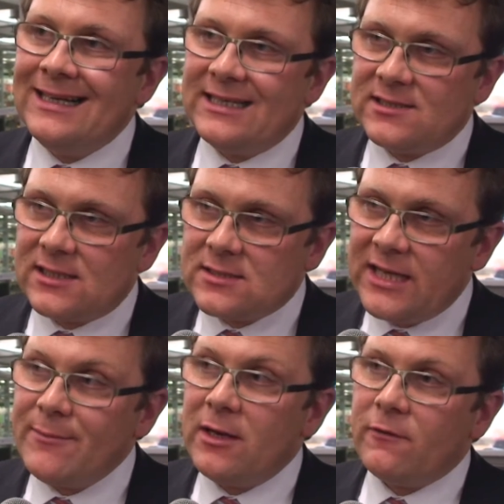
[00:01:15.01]
dass das
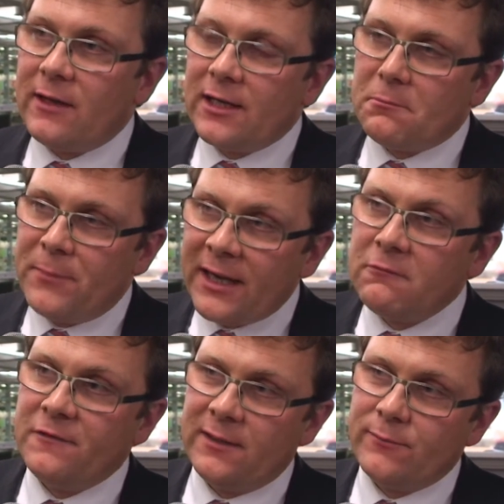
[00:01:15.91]
Thema von einer
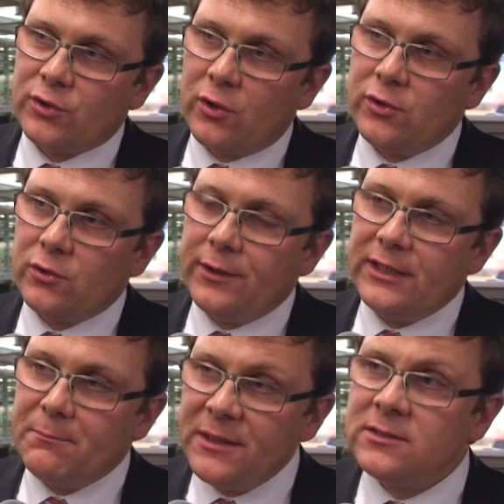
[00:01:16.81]
peripheren Bedeutung in
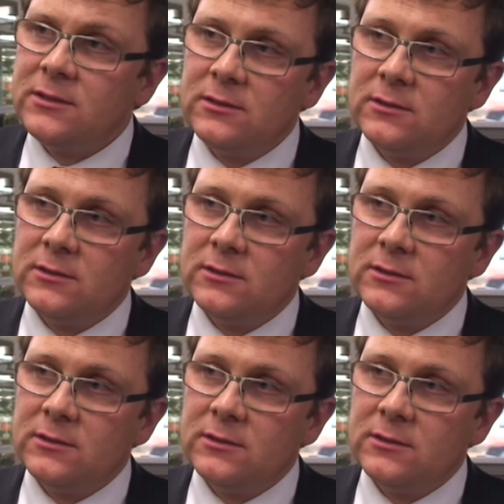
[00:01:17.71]
die Mitte